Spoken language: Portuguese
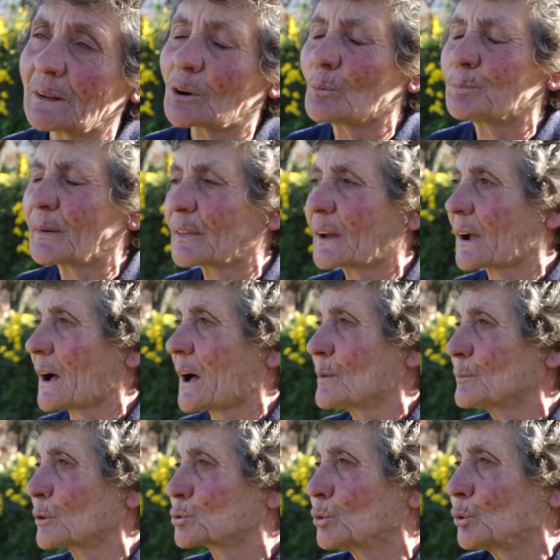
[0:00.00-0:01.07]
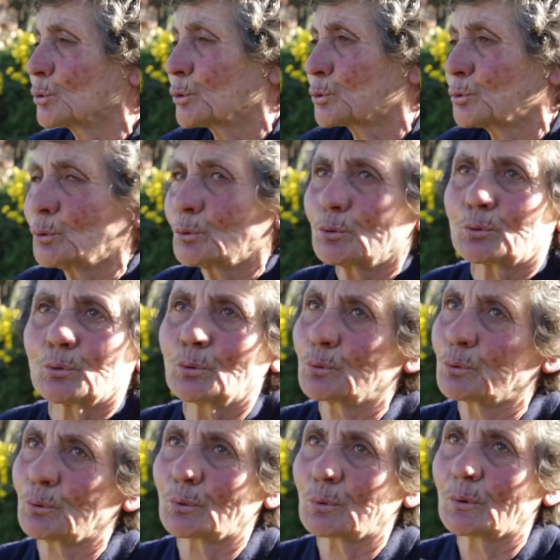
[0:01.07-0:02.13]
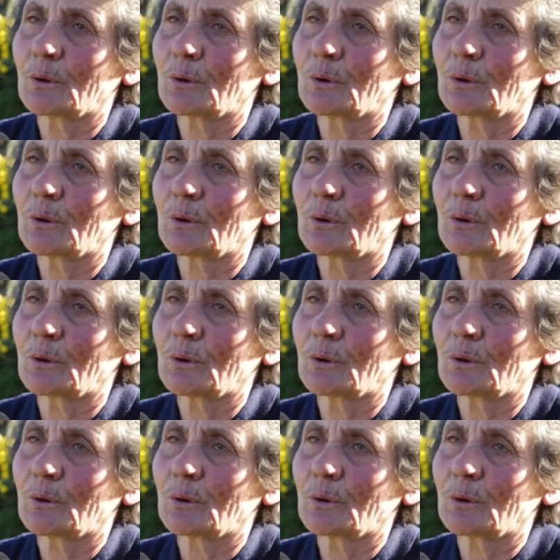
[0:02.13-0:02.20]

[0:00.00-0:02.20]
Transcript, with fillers: Roupa de cama, tudo, tudo, tudo, tudo.